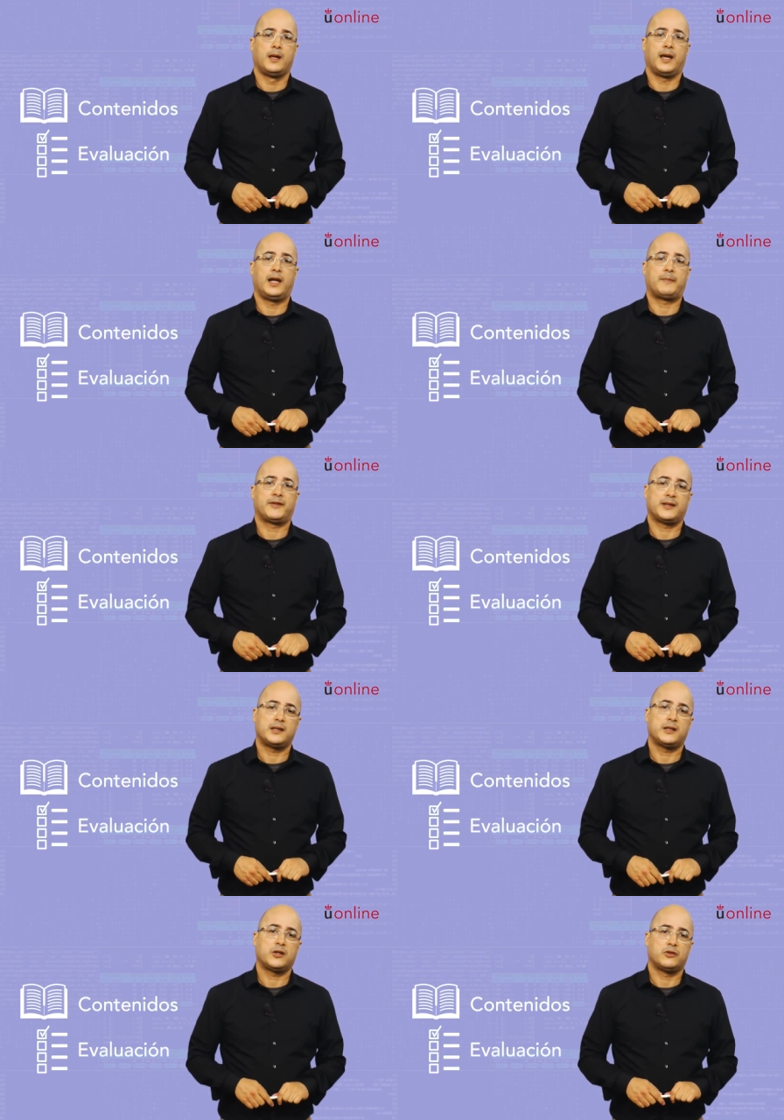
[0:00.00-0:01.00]
En la
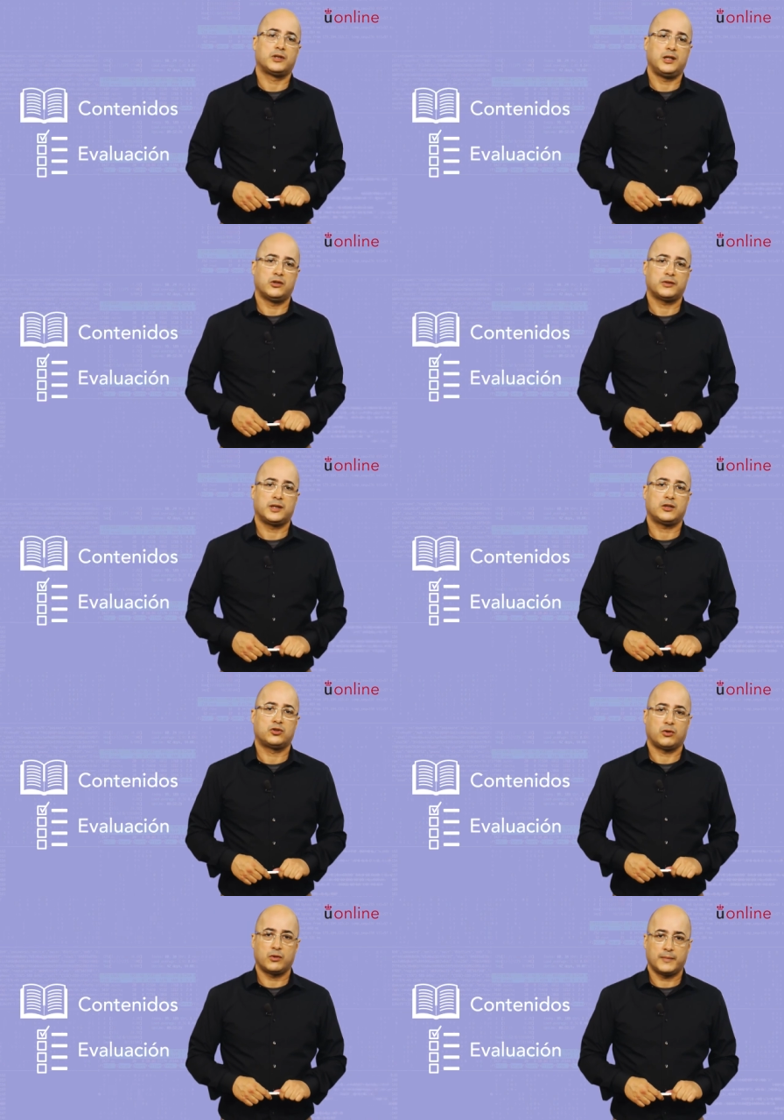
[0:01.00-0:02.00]
pestaña de Contenidos tienes
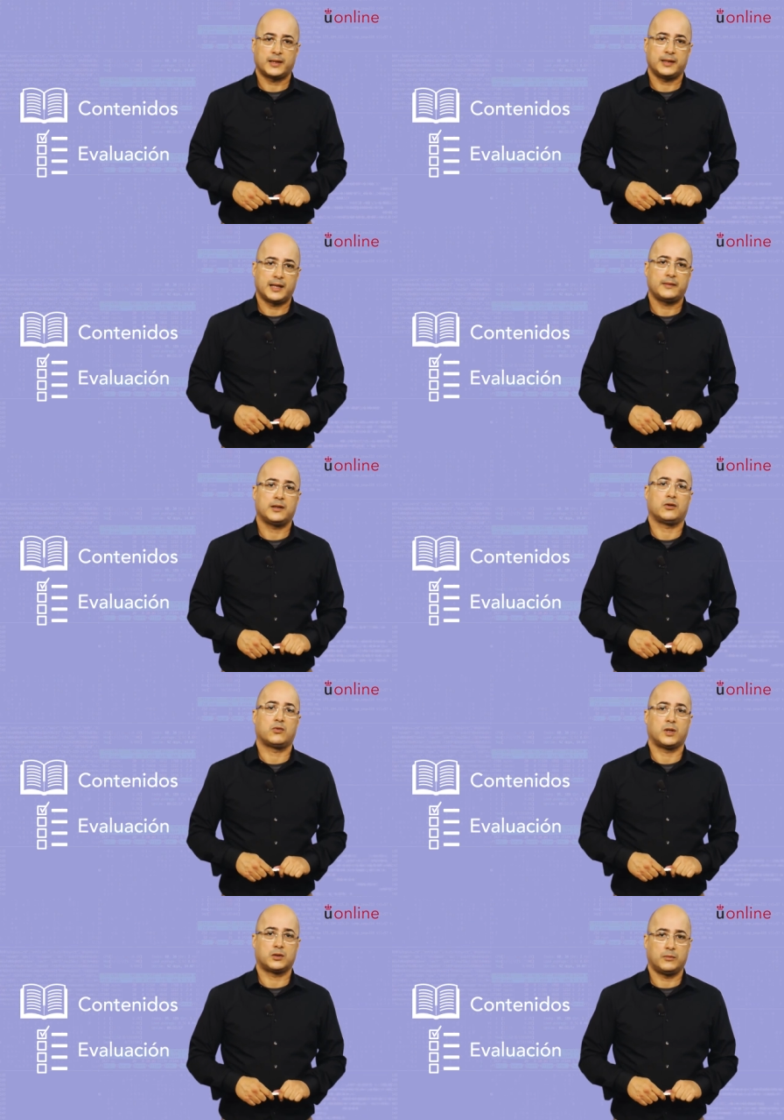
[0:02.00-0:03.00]
todo el material de los
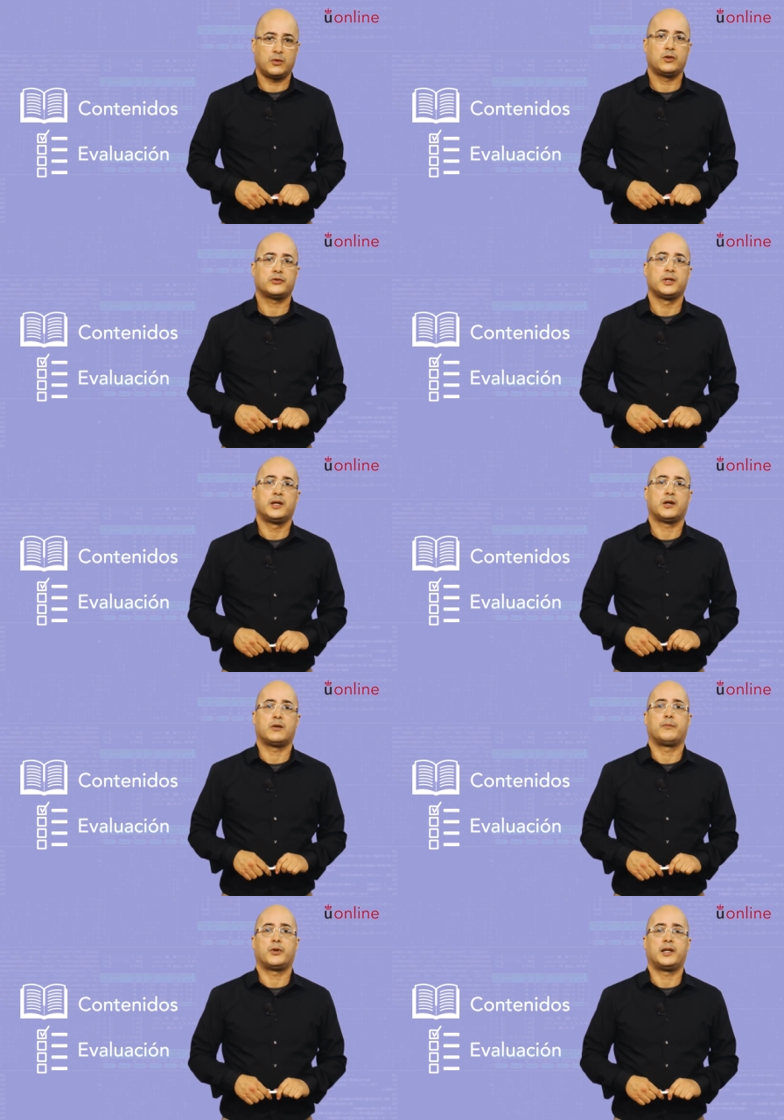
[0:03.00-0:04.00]
cuatro módulos que
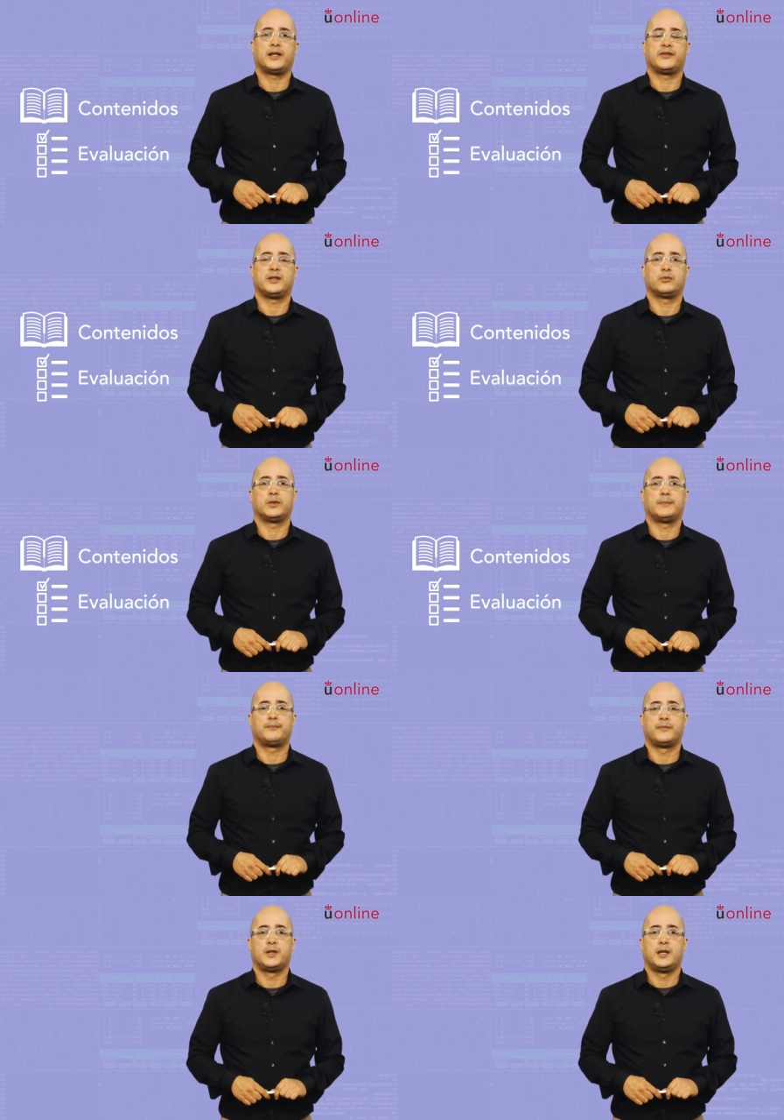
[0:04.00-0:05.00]
componen la asignatura.
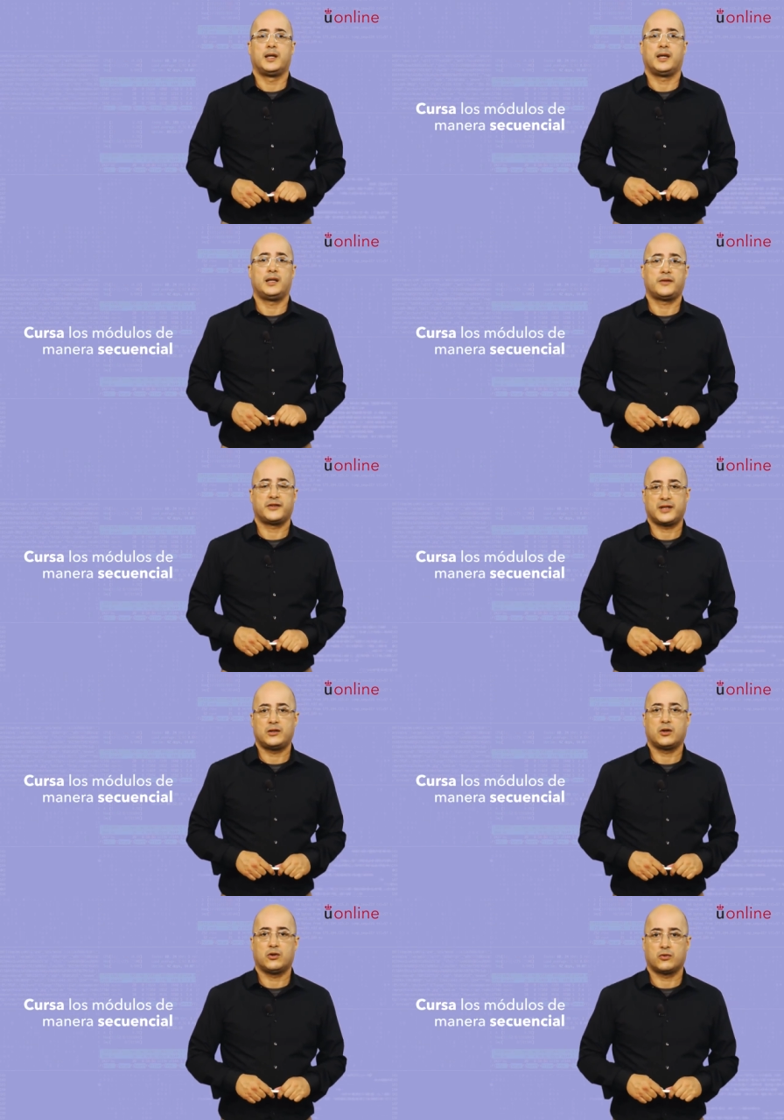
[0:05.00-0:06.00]
Es
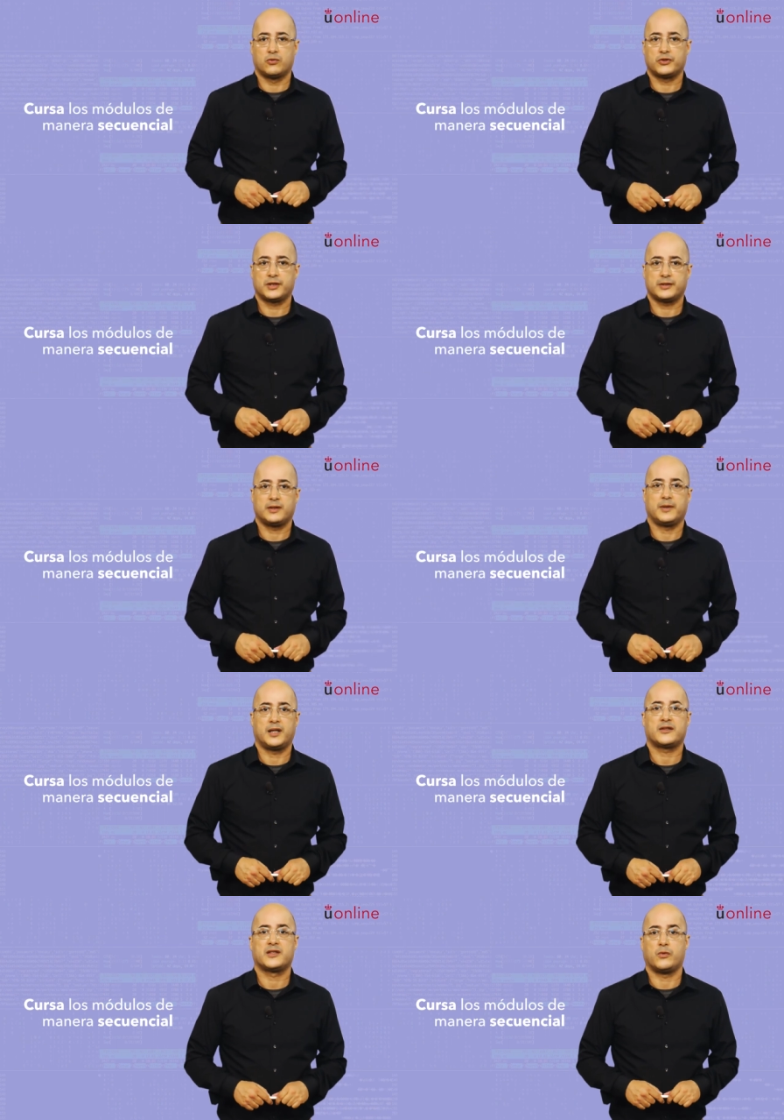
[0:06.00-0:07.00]
necesario que los curses de
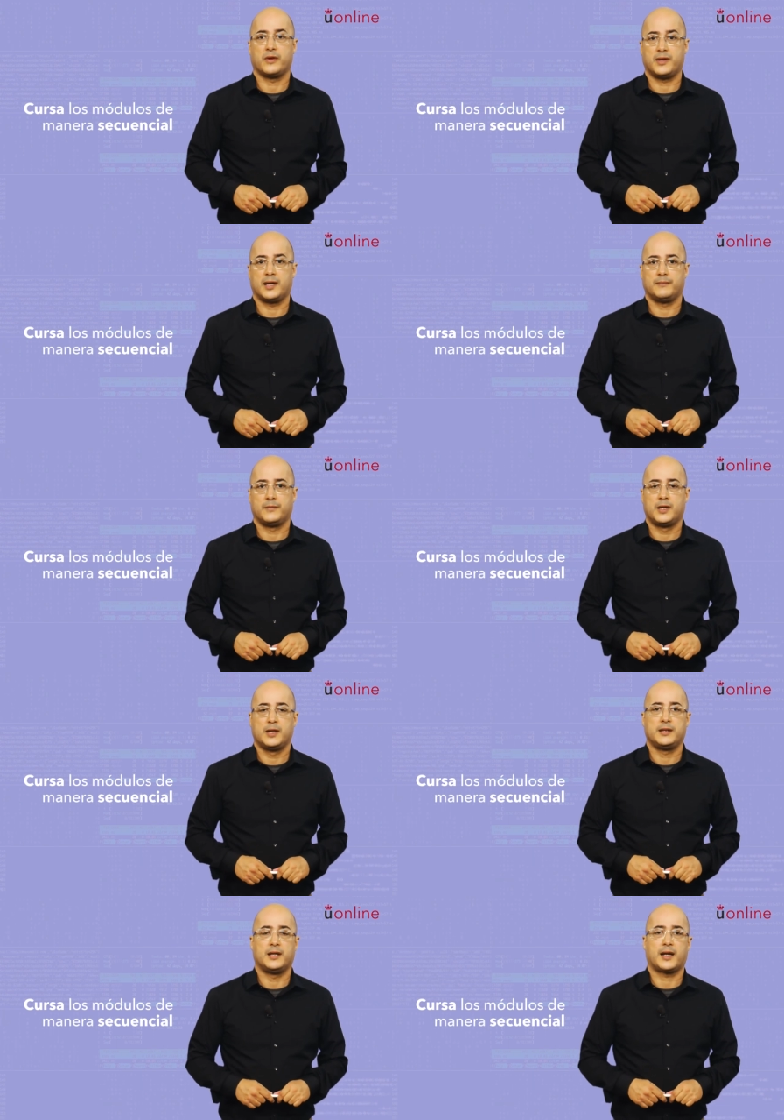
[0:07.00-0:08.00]
manera secuencial,
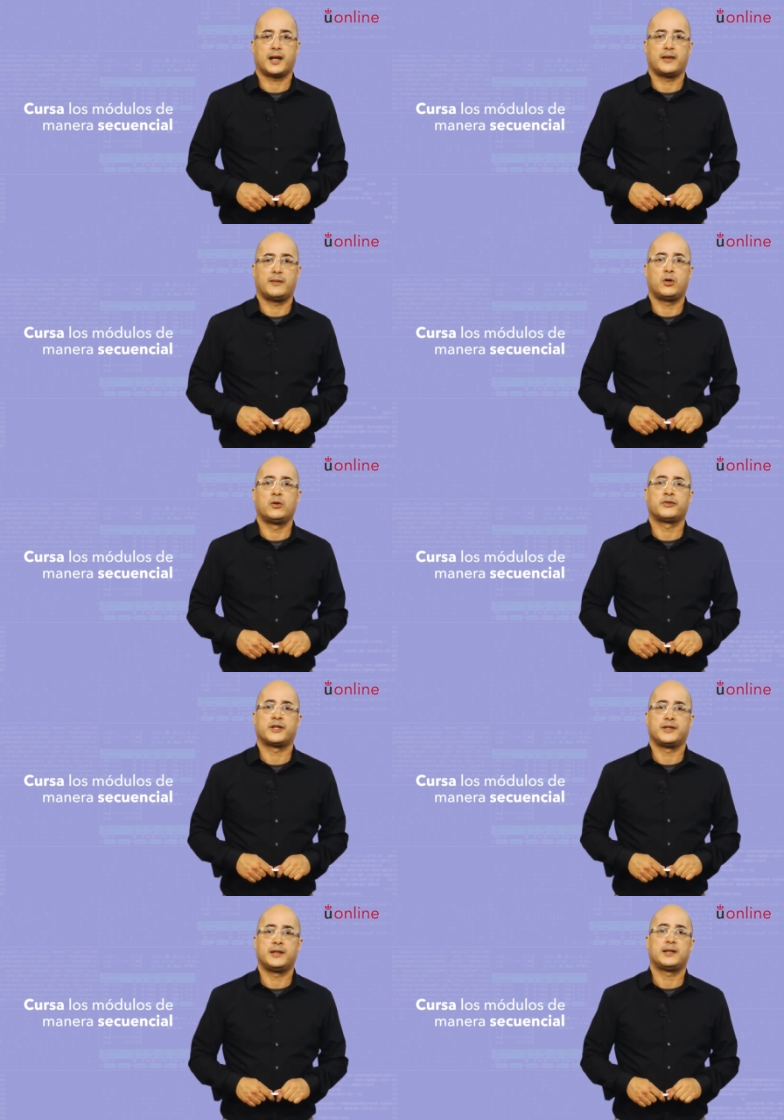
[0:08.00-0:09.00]
ya que cada módulo
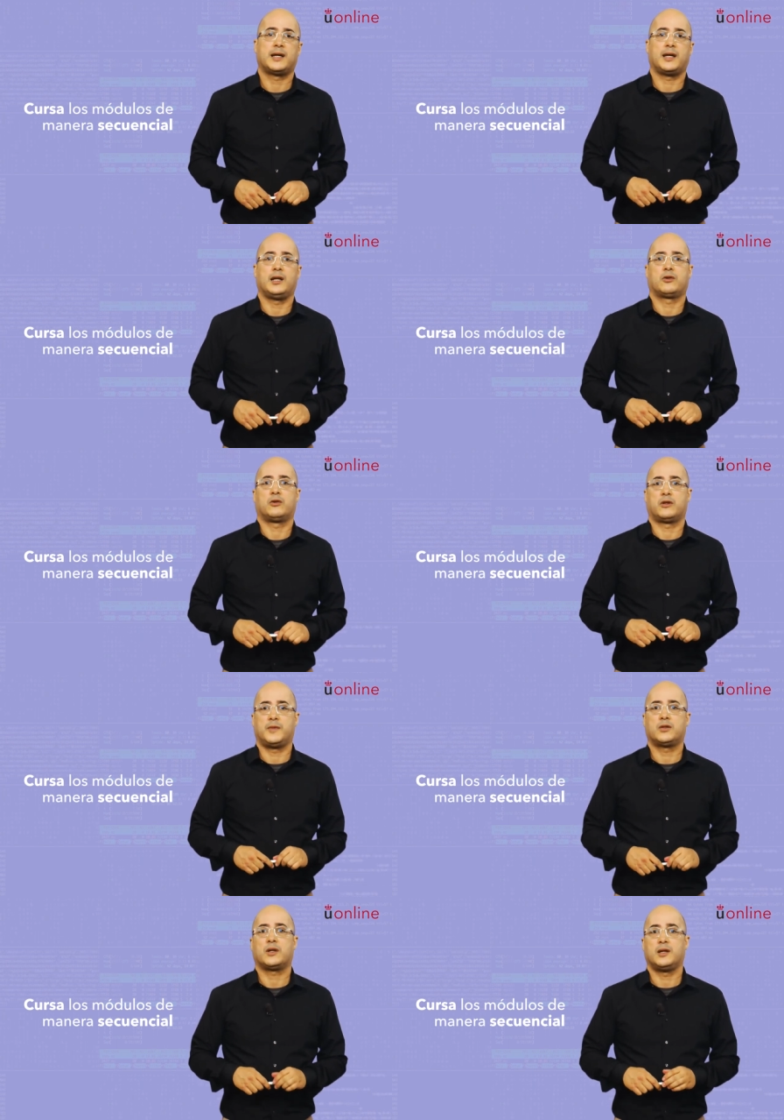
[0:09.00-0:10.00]
se asienta en los
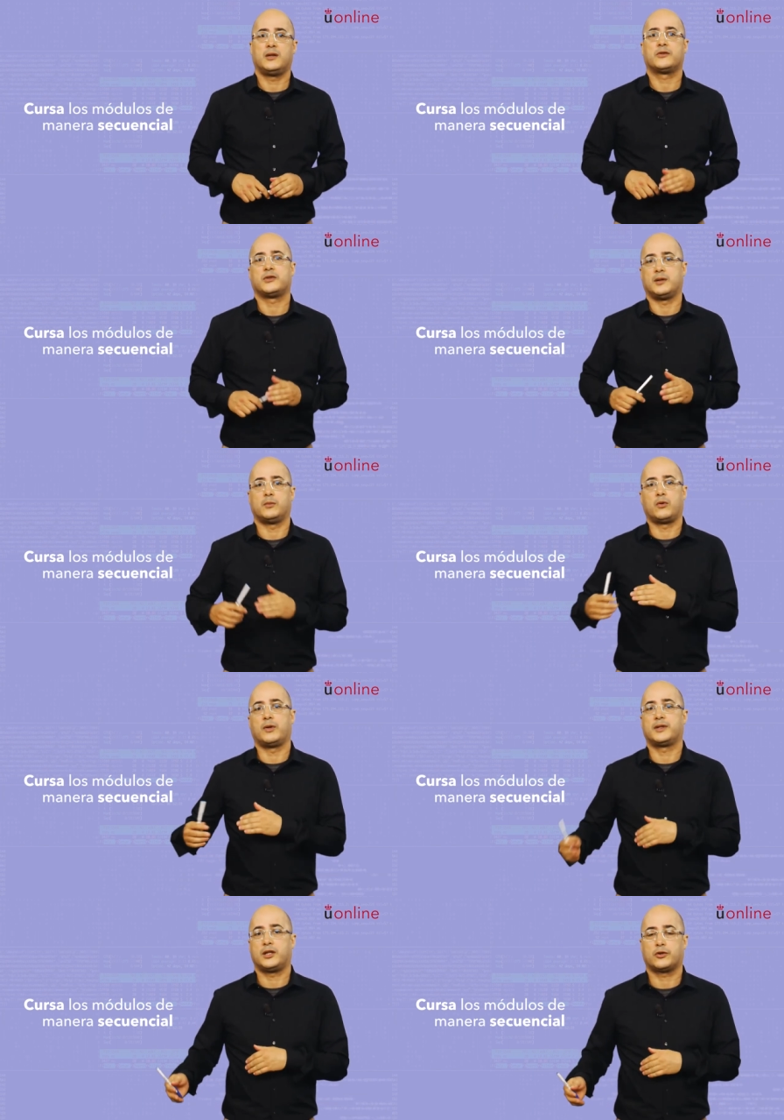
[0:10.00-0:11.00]
conocimientos adquiridos en el
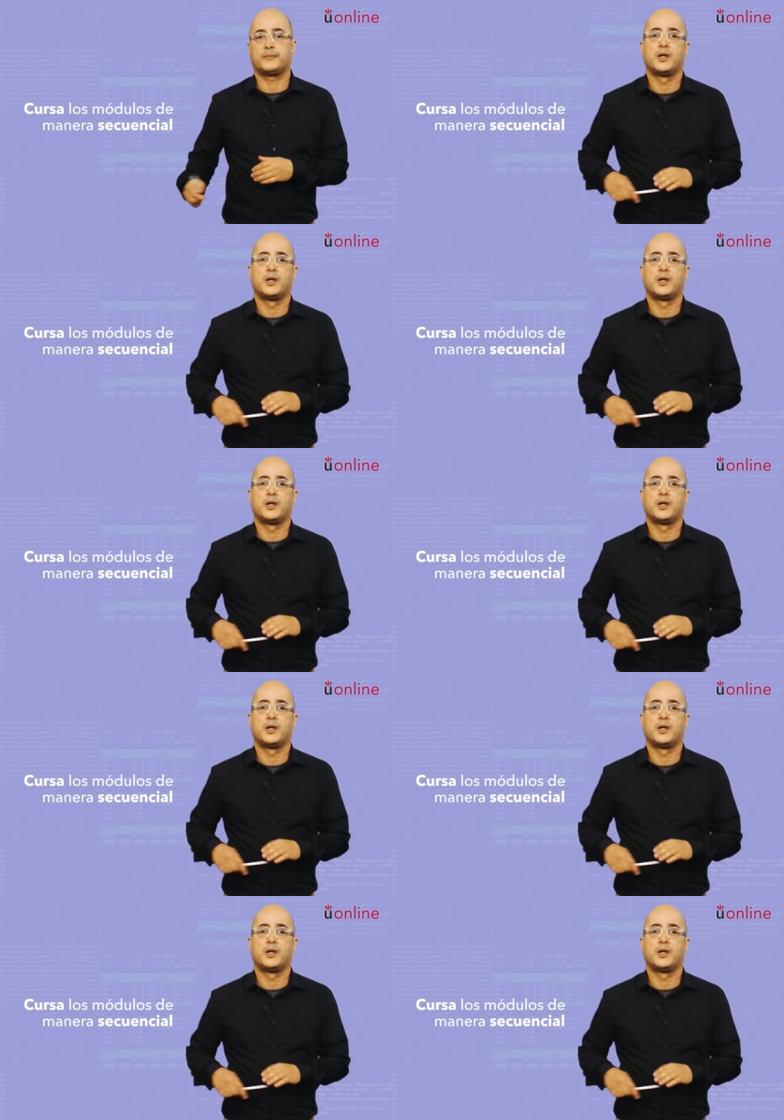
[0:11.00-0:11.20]
módulo anterior.